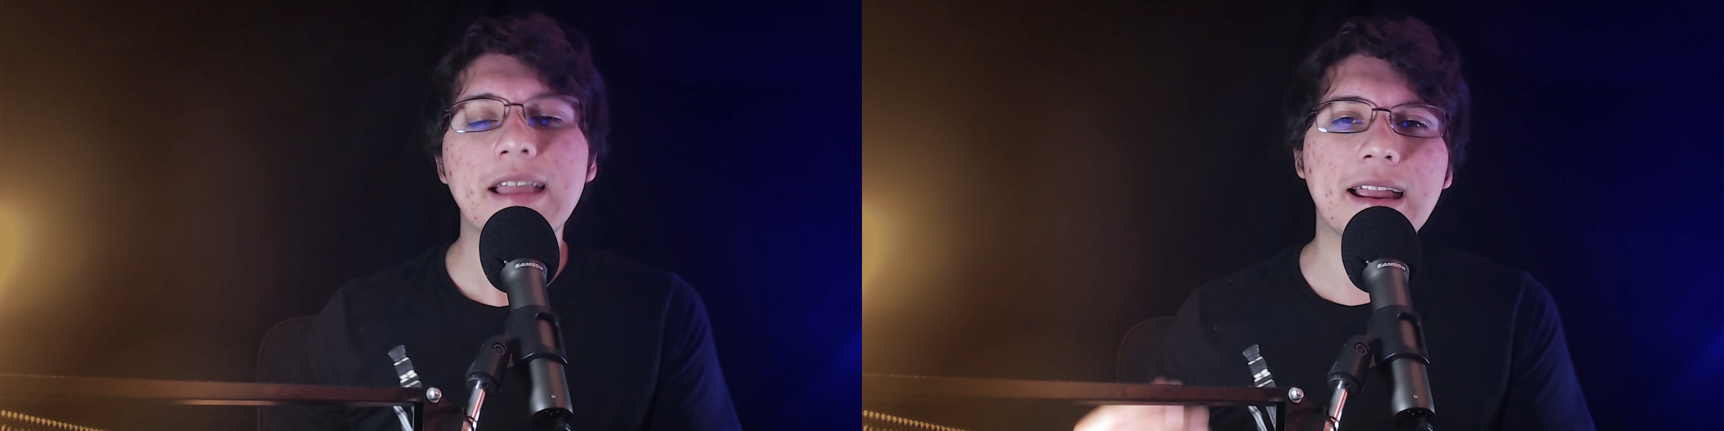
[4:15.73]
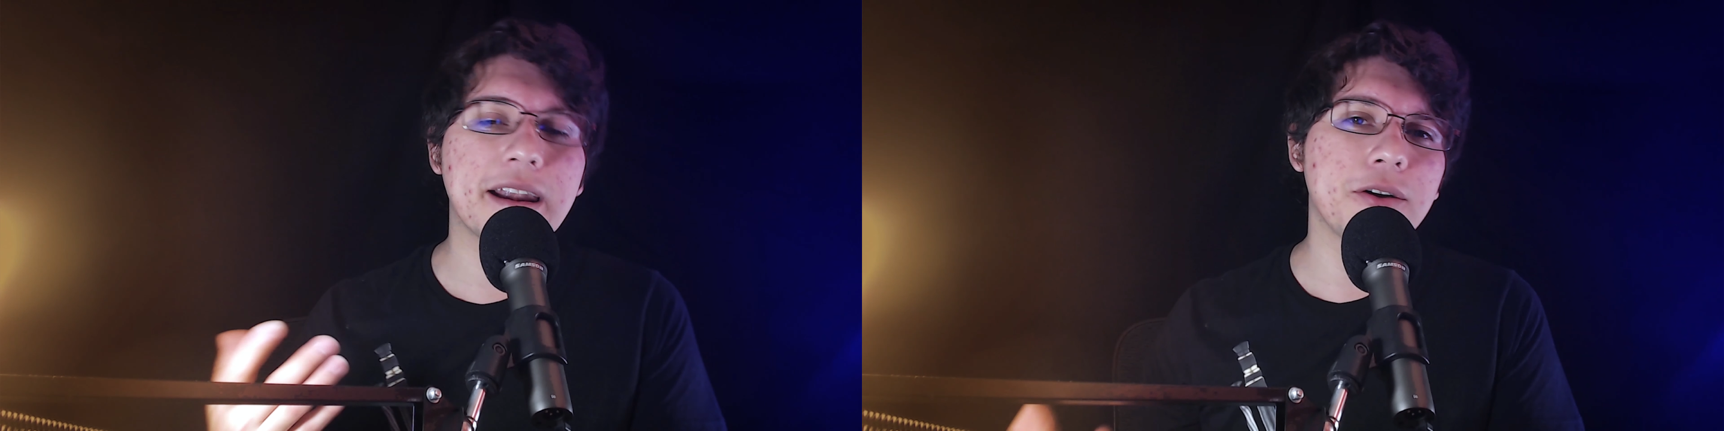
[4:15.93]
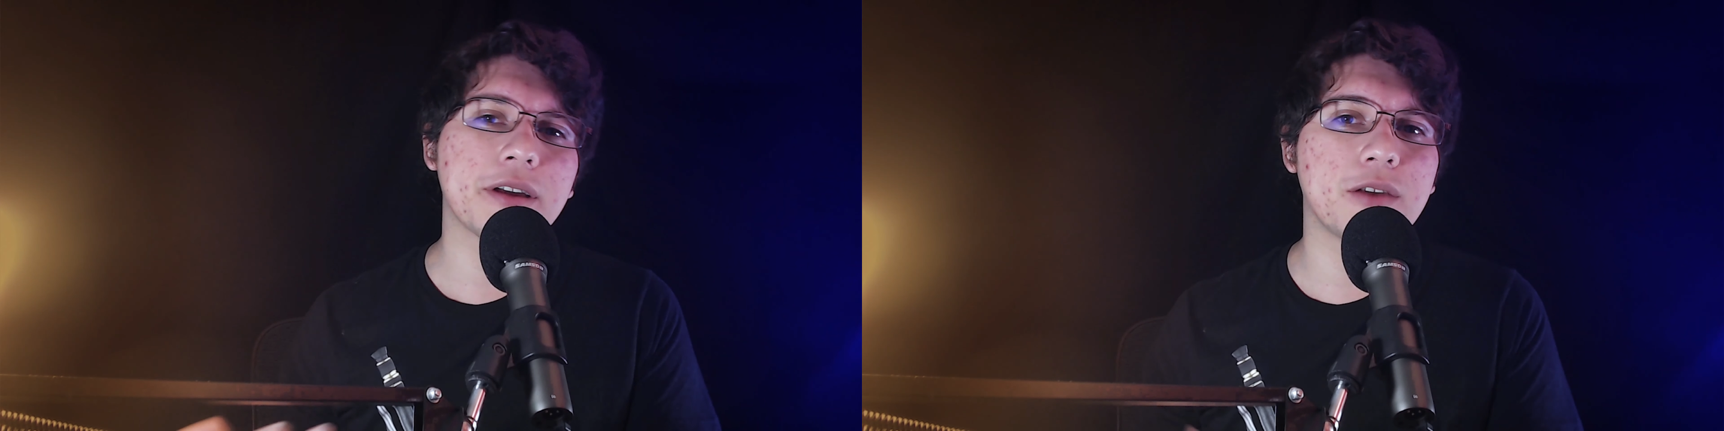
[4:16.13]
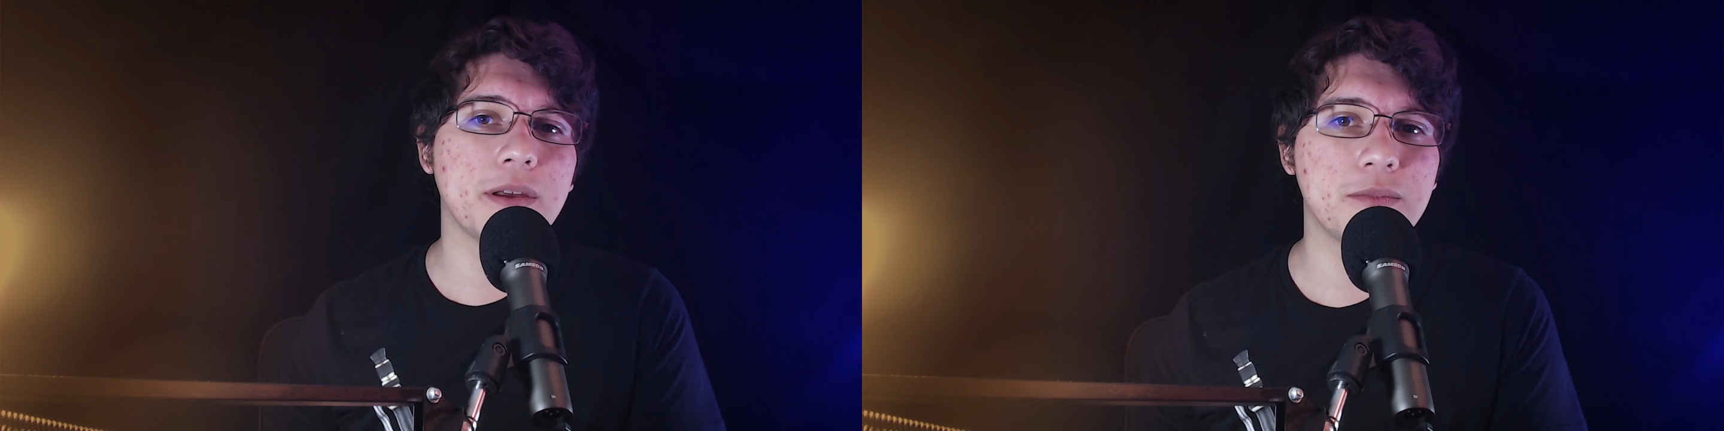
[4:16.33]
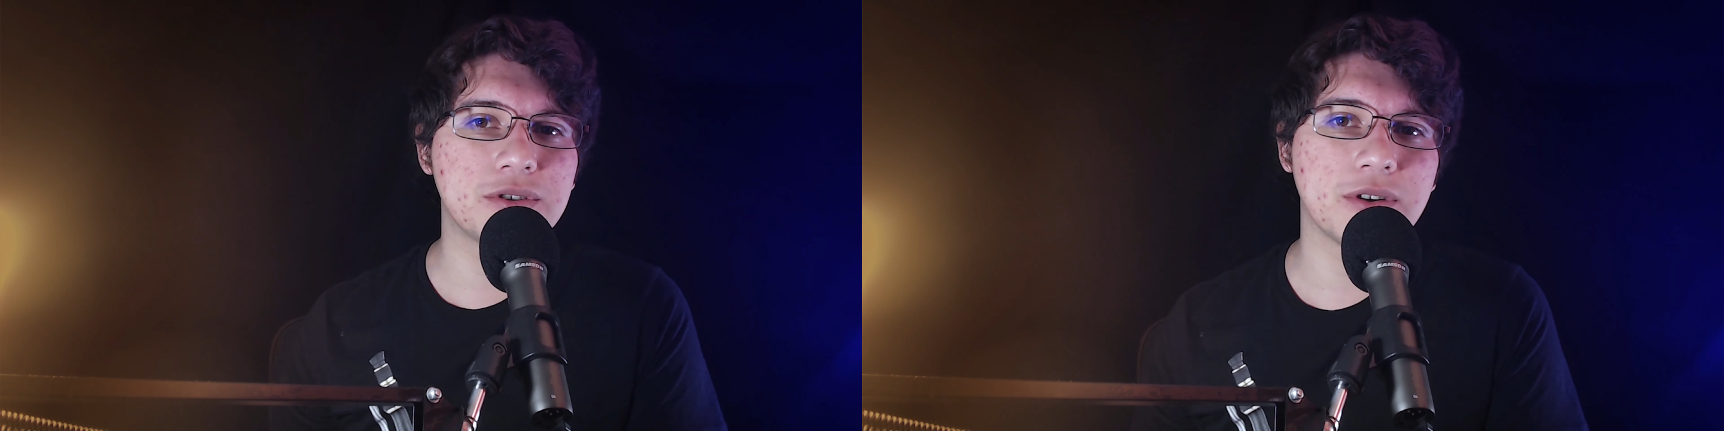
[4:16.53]
Creo que no hay
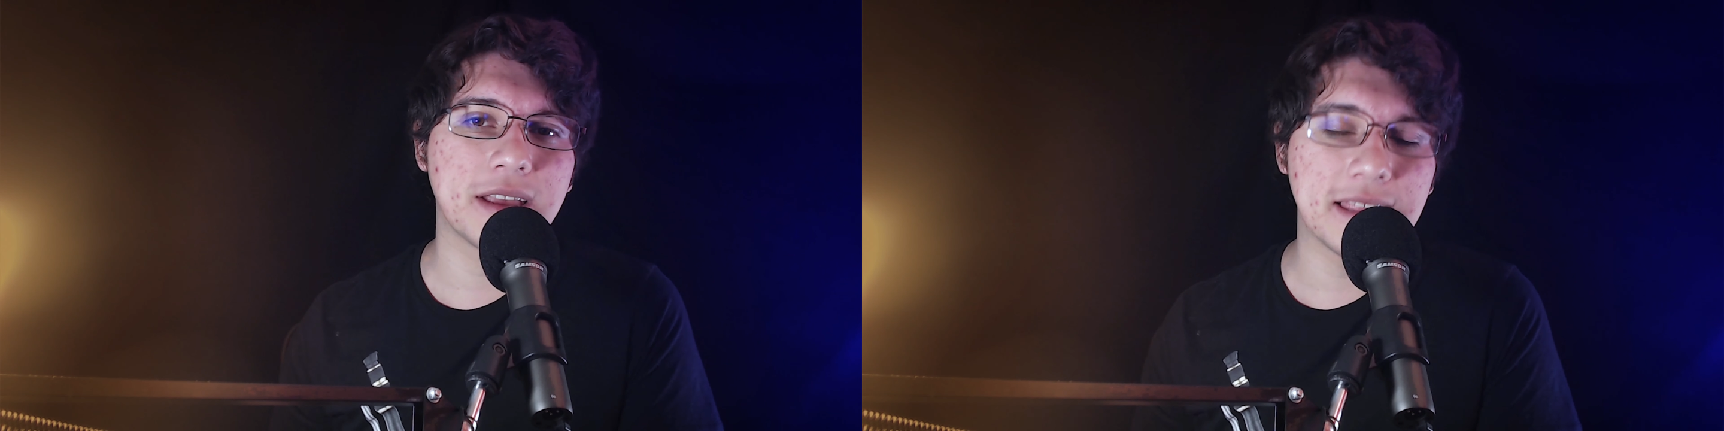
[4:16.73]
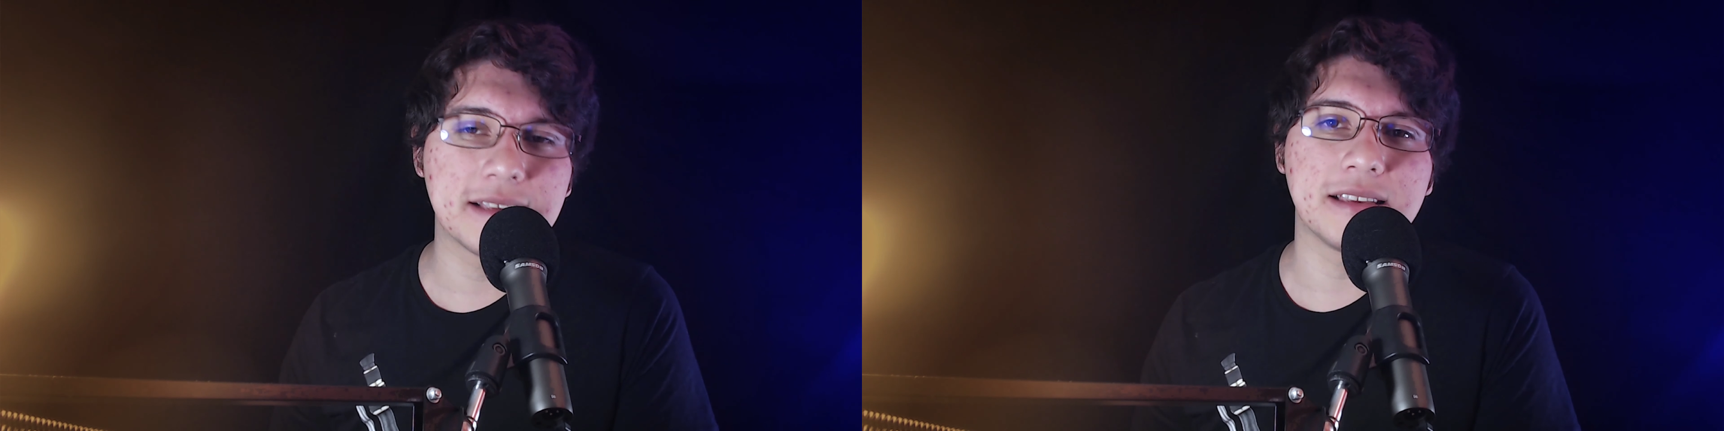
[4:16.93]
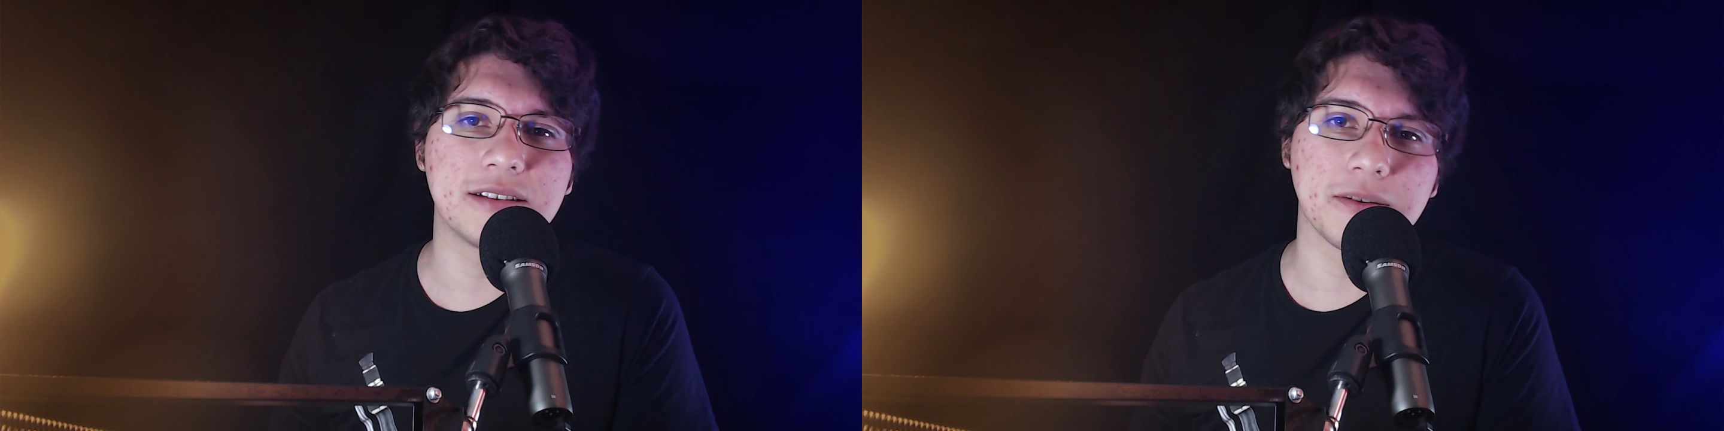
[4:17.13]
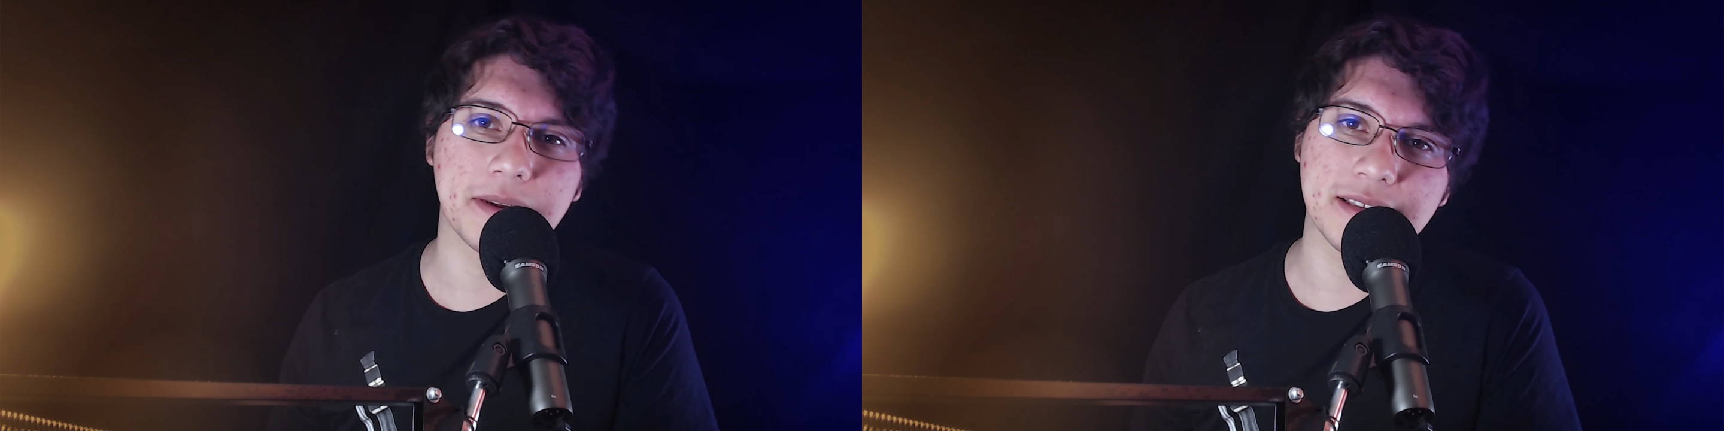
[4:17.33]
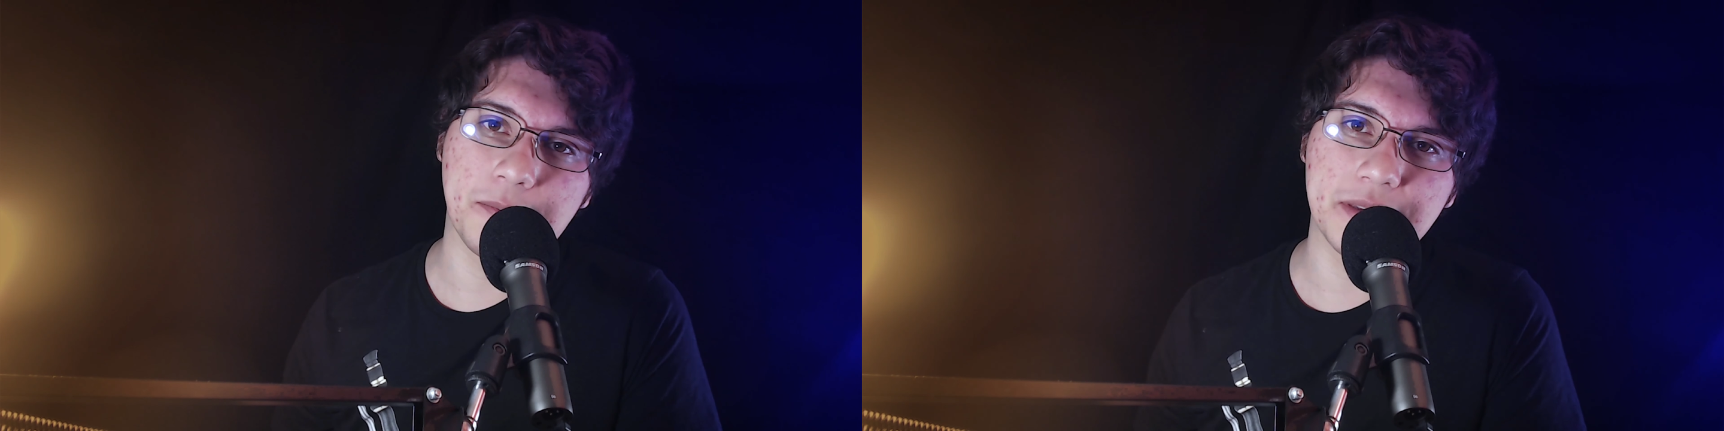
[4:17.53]
mucho que decir sobre
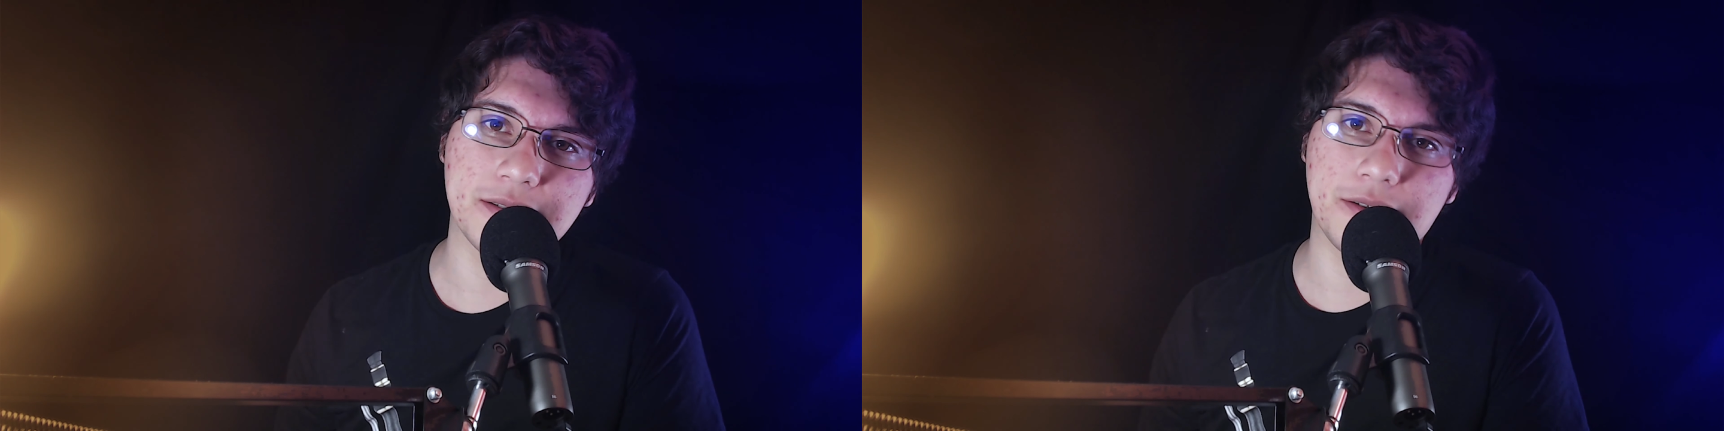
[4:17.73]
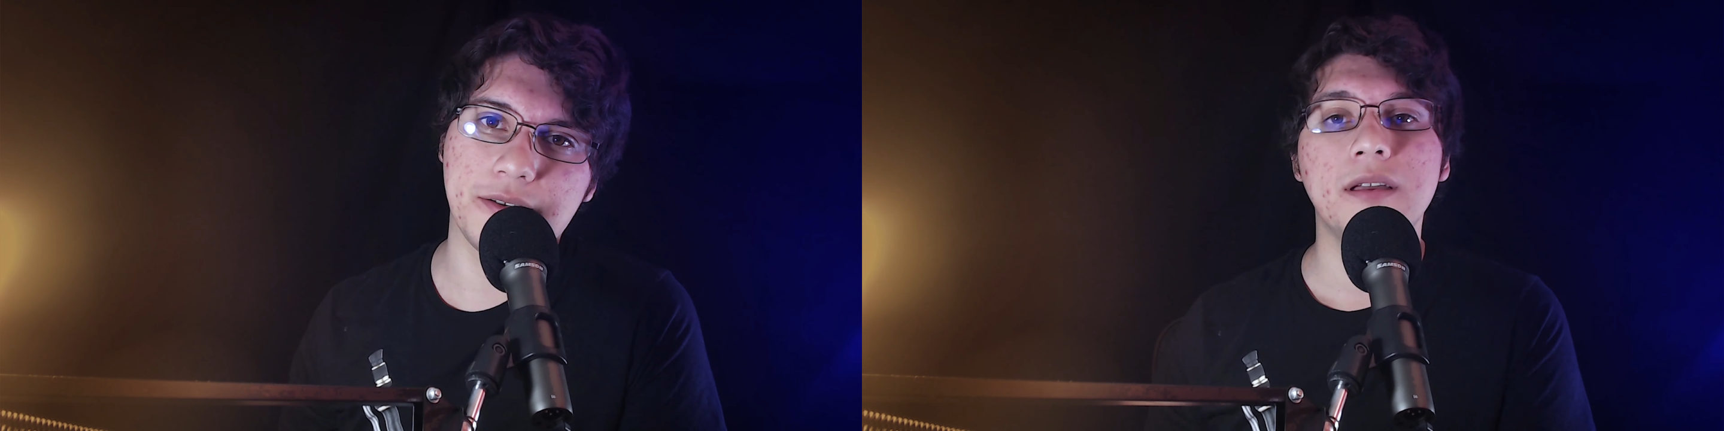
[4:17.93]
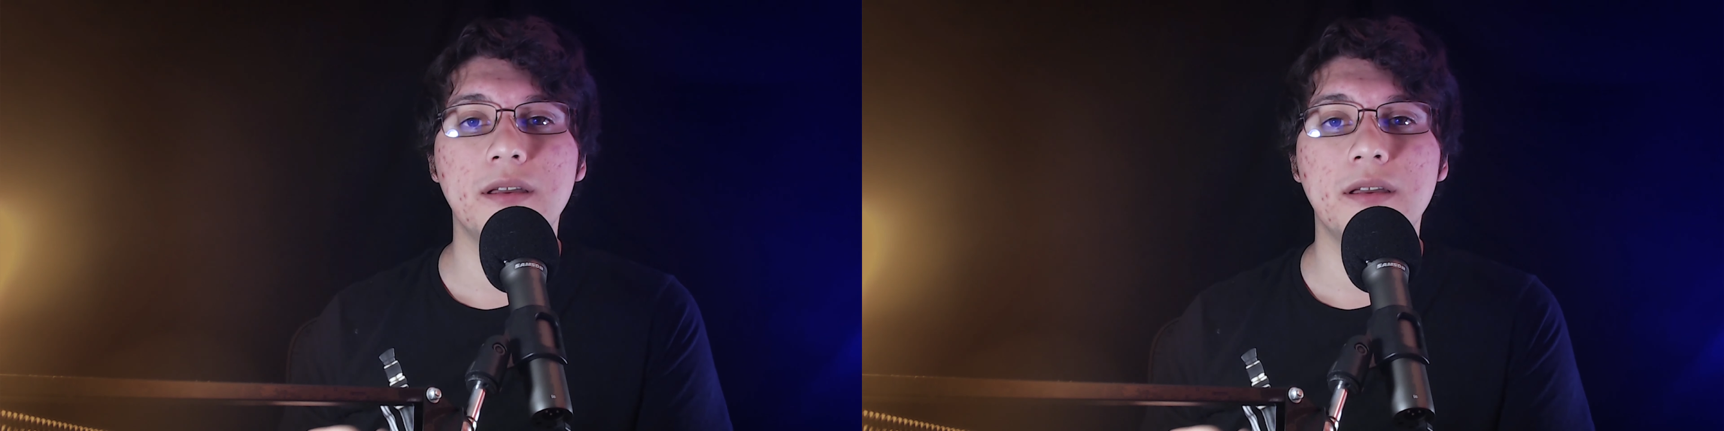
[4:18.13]
este episodio.